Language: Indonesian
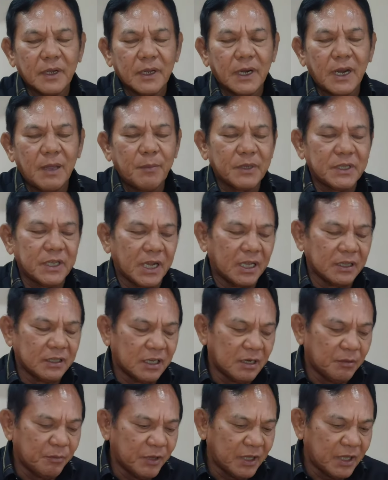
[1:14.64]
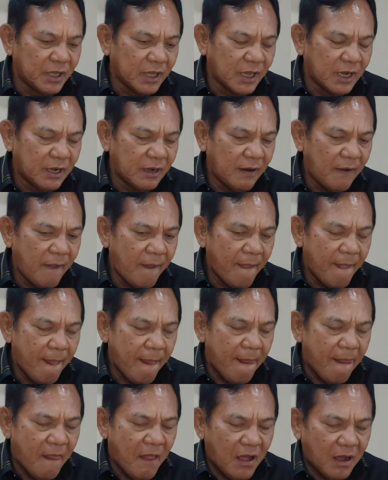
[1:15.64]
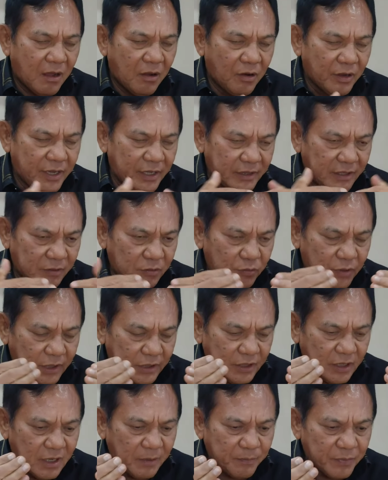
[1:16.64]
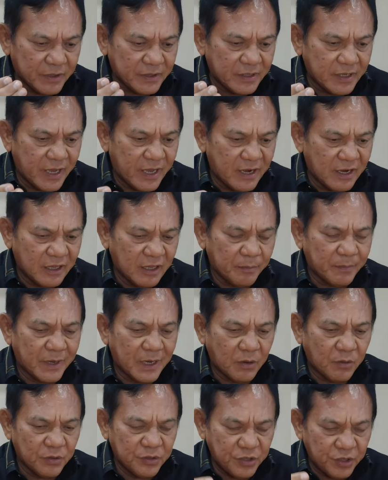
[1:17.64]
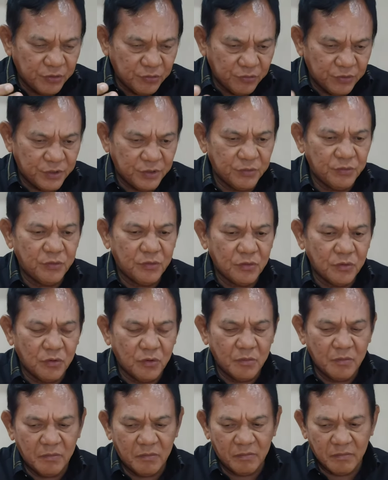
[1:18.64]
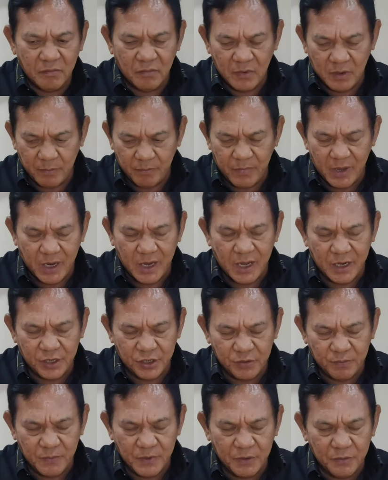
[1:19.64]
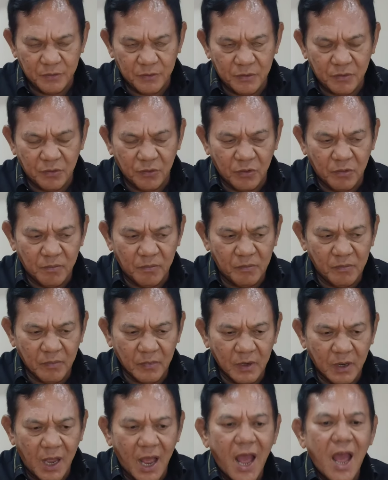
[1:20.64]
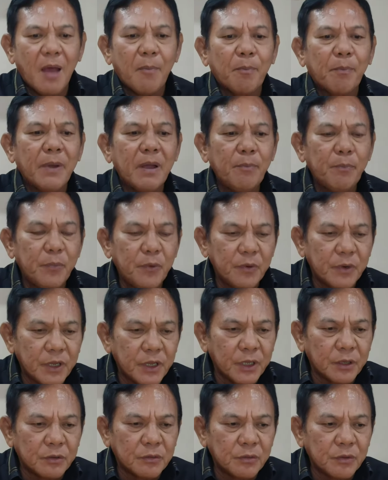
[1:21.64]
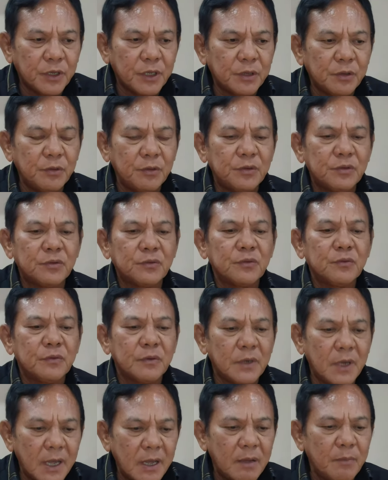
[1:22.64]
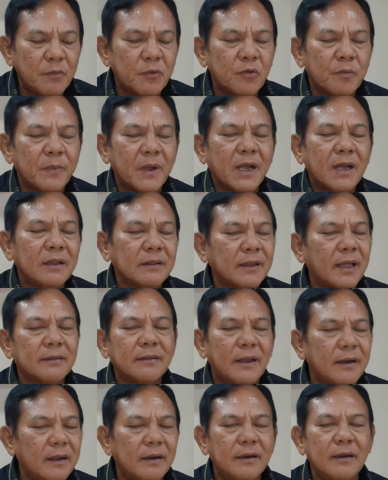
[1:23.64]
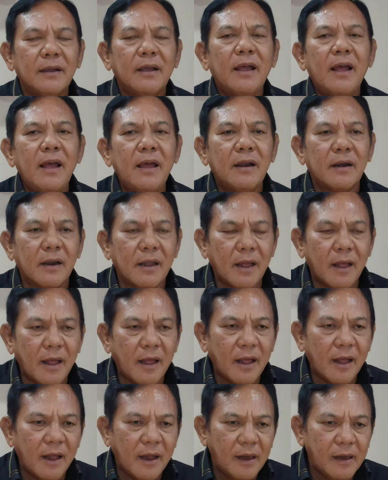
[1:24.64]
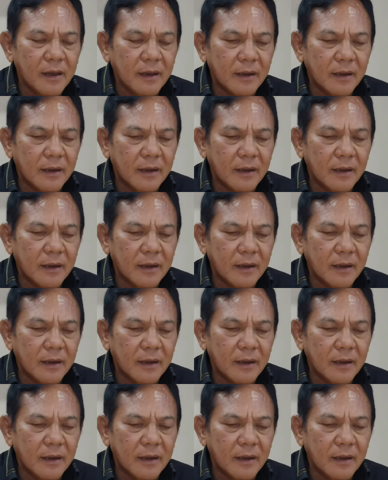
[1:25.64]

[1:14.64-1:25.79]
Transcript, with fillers: kenapa saya kata demikian kalau kita sudah tidak percaya lagi pada konstitusi hukum mekanisme hukum apapun itu itu sudah merupakan tatanan negara